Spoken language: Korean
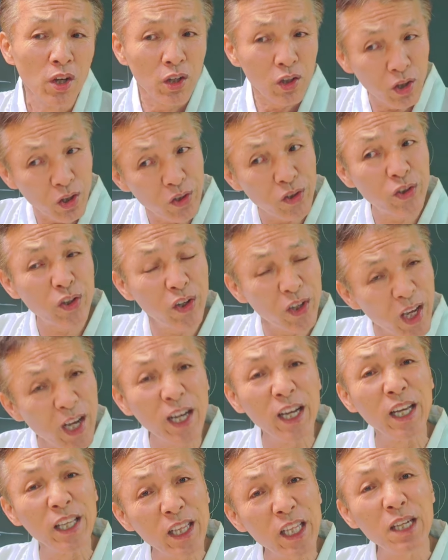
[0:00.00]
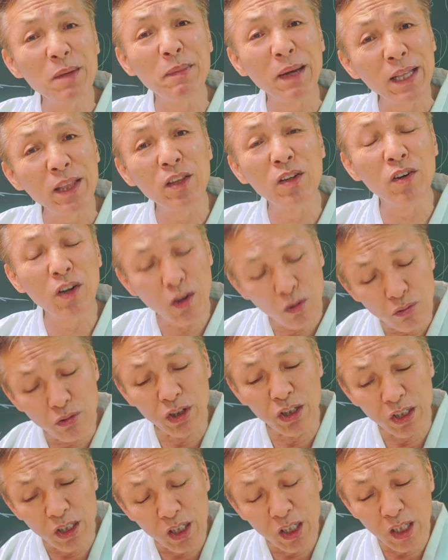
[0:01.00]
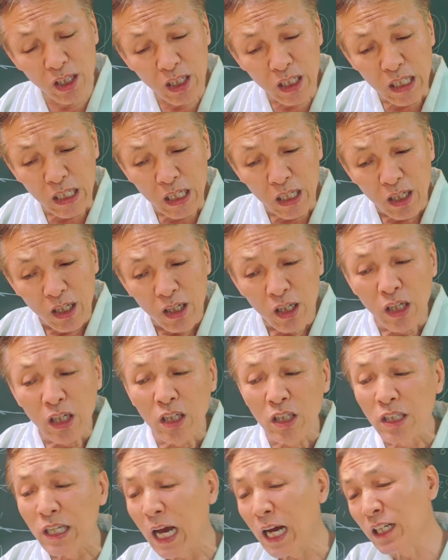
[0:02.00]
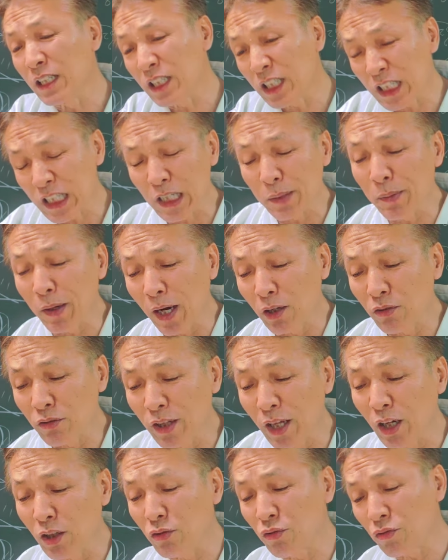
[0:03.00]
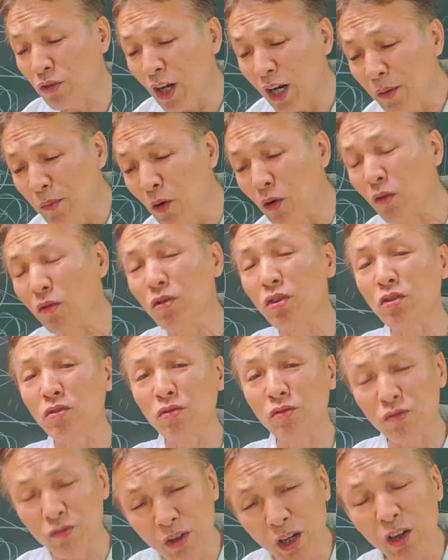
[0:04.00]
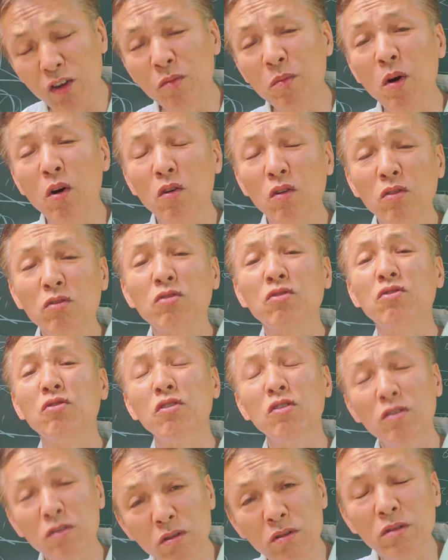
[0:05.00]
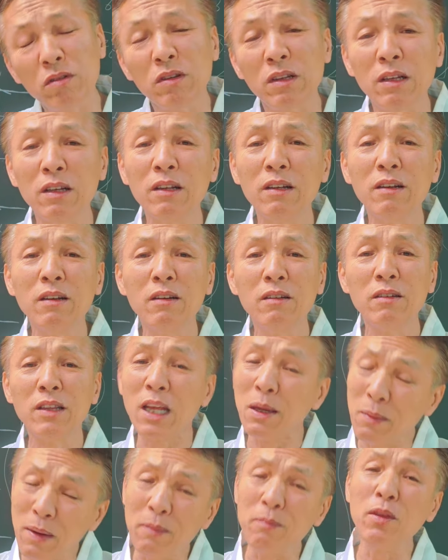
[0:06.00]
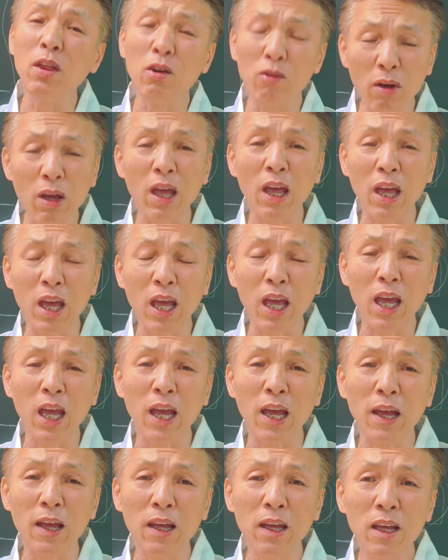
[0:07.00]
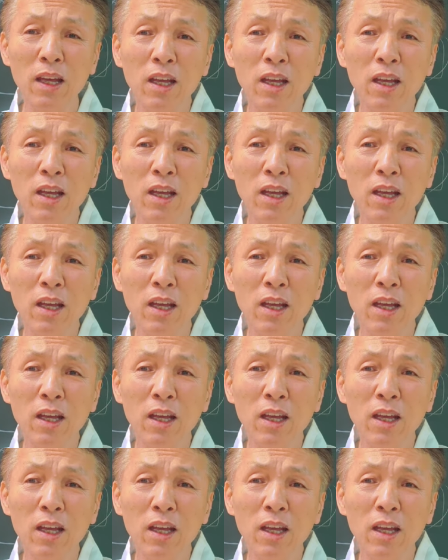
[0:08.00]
그건 서양 애들이 만든 거예요. 우리는 양식집에 가도 내가 숟갈 먹고 싶고 숟가루 먹고 싶고 내 맘대로 해.